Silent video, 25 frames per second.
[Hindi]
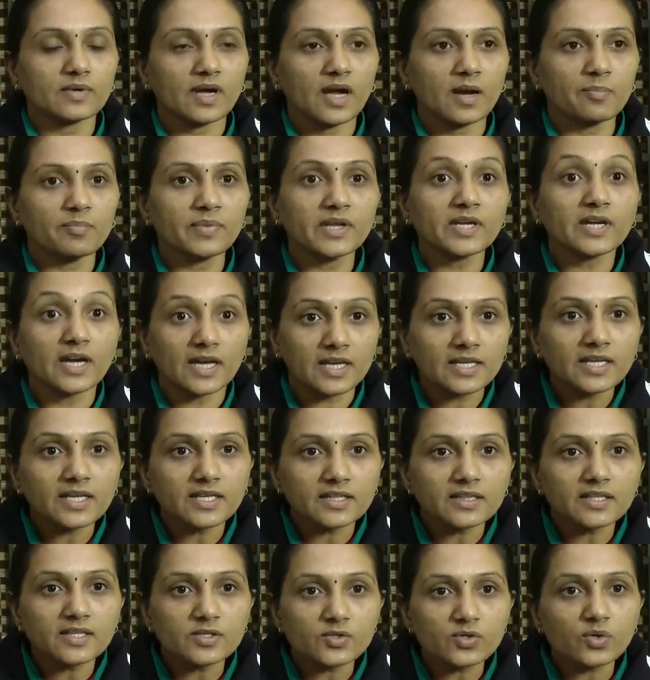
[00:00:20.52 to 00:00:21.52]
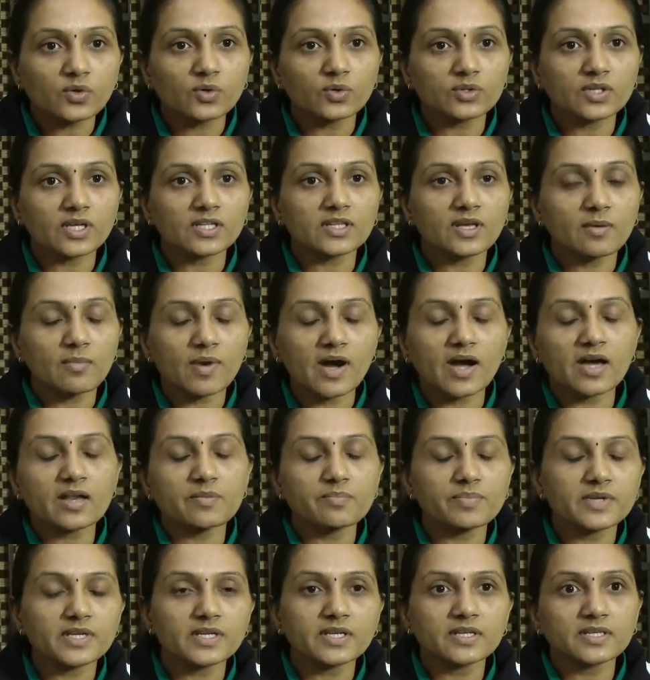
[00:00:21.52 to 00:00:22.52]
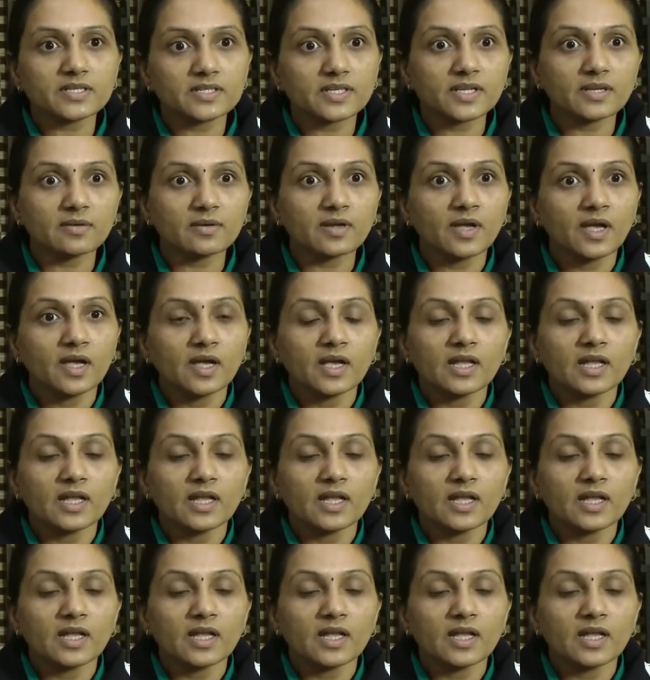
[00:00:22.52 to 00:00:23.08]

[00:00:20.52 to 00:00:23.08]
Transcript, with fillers: अपने घर के अंदर जो होता था मार पीट ये